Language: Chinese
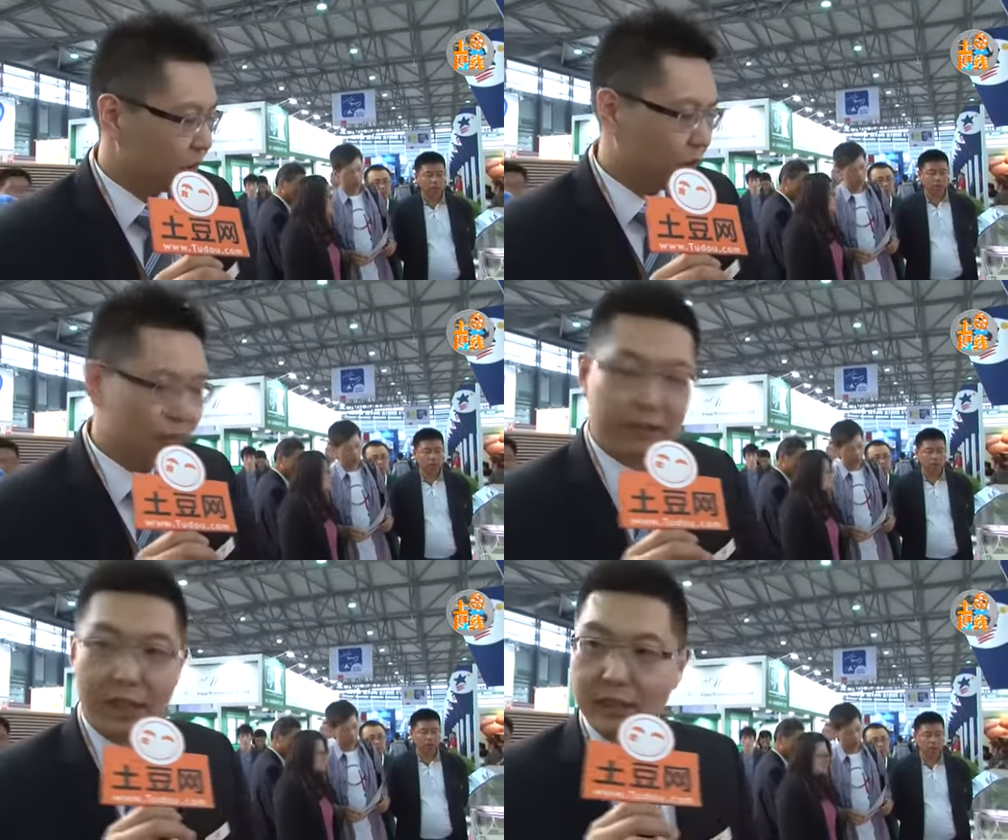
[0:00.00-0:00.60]
有
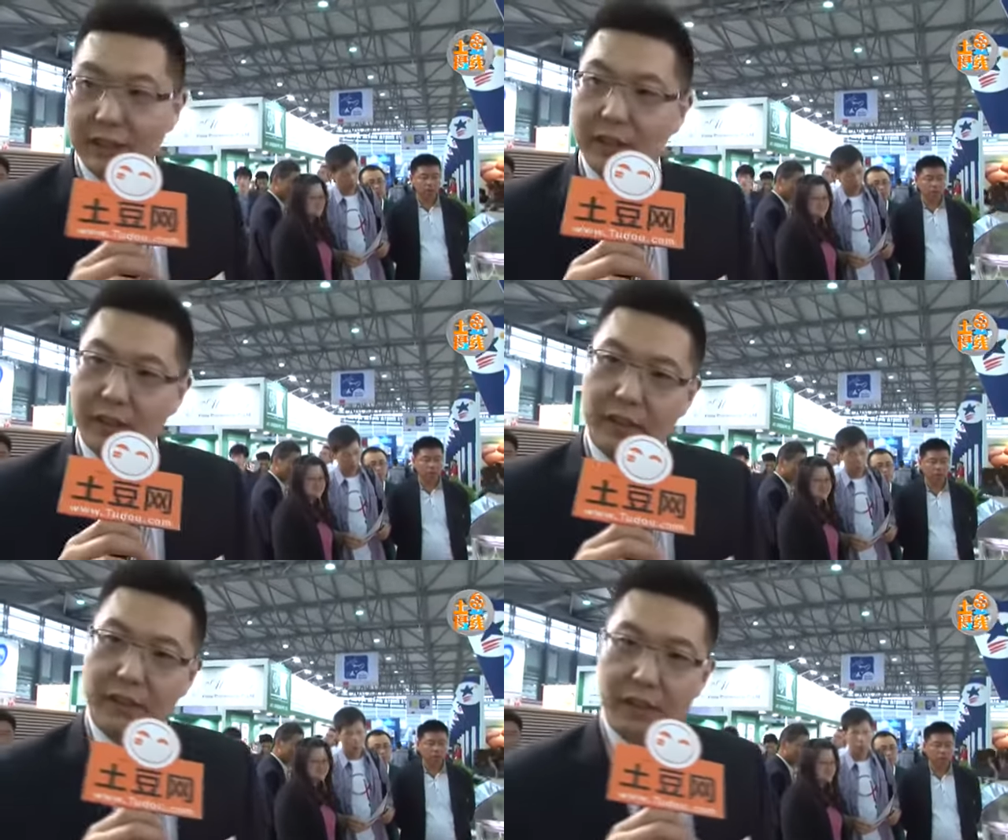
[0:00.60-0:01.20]
很大的一
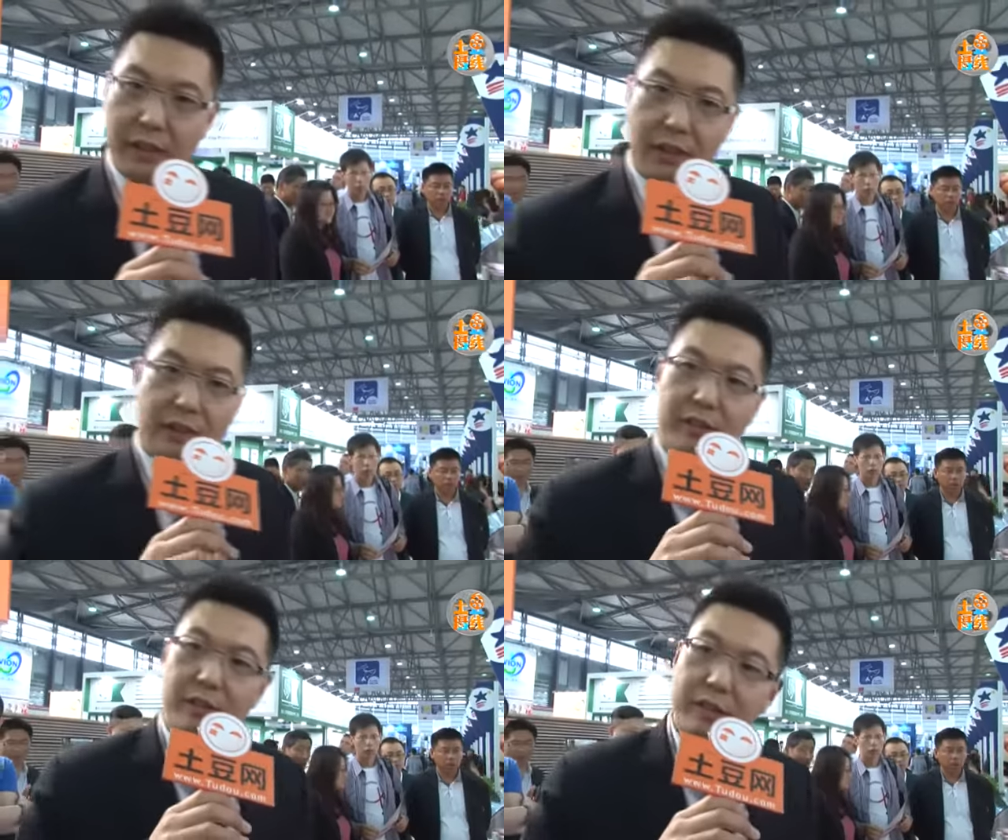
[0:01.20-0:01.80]
个呃
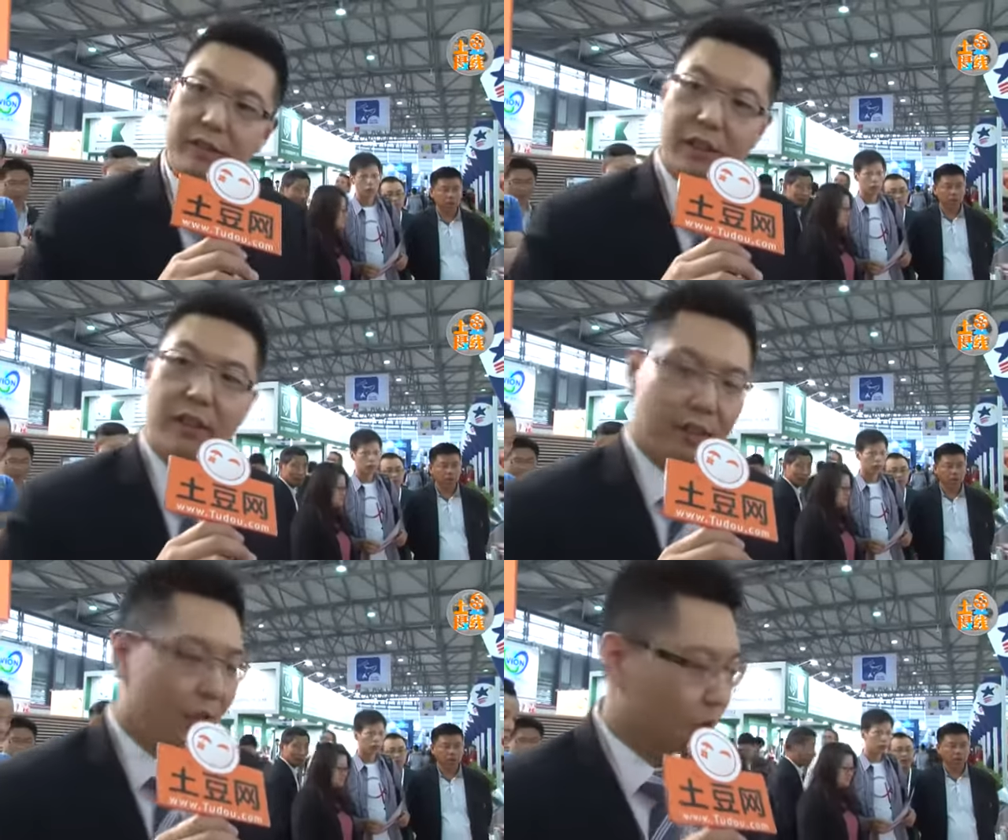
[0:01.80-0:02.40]

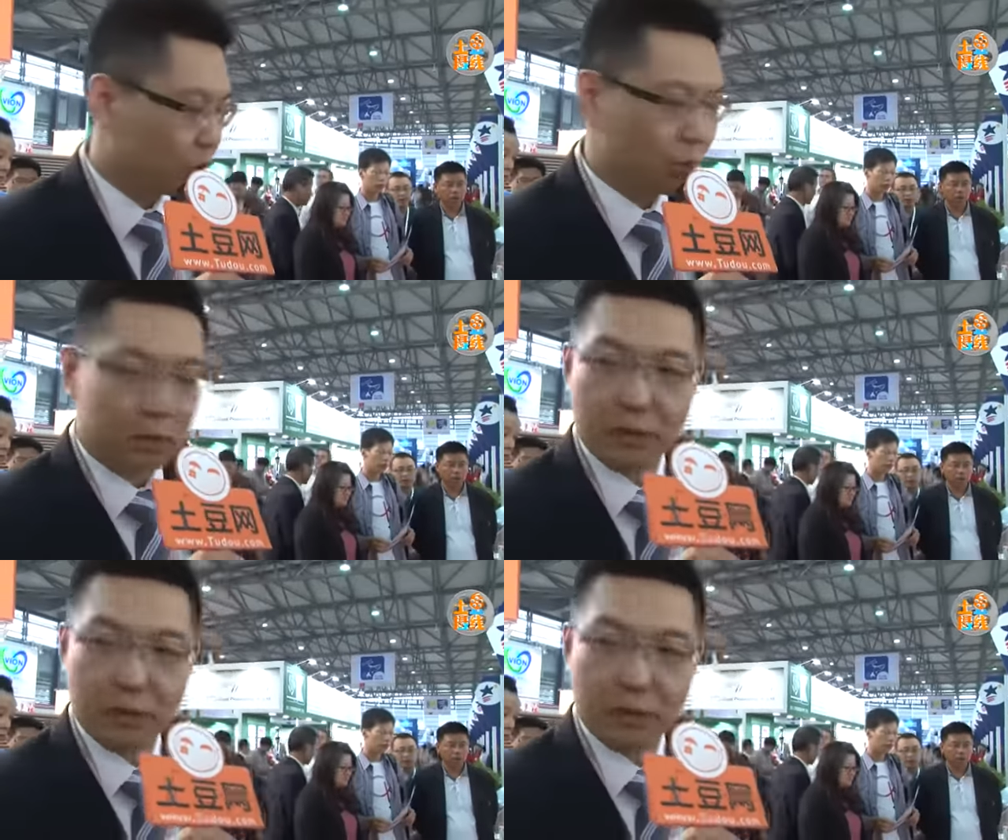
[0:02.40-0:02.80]
好处，